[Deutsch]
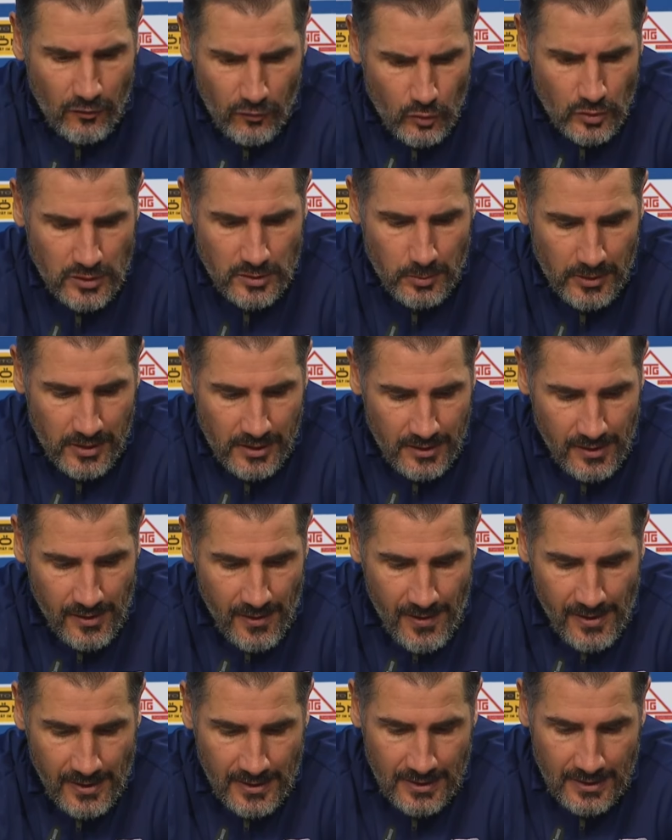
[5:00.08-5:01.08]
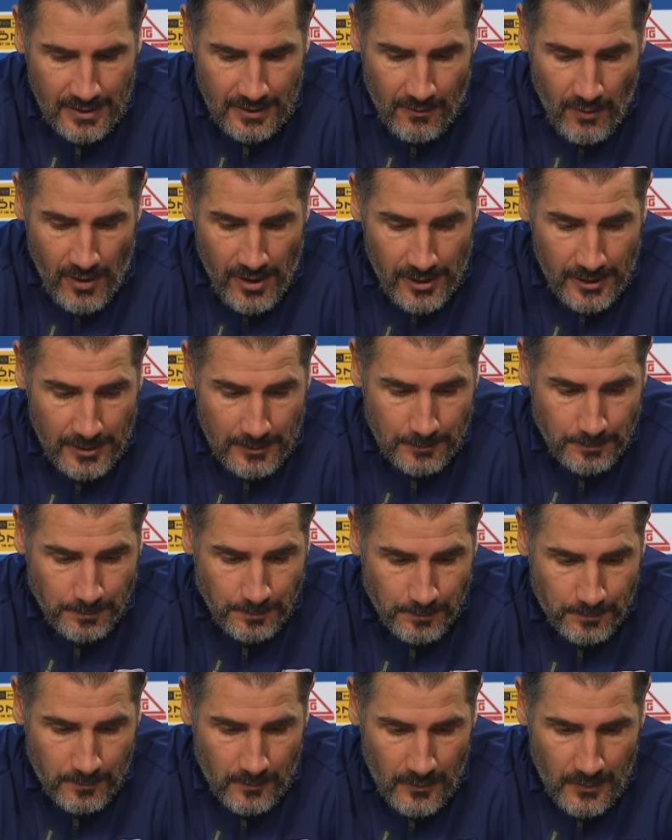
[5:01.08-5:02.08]
der Fußball.
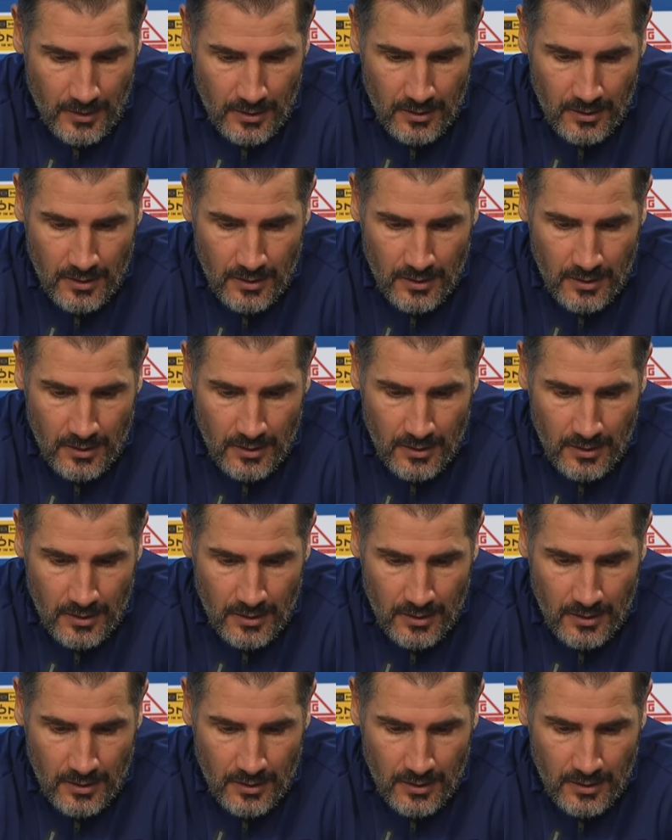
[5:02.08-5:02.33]
Ähm,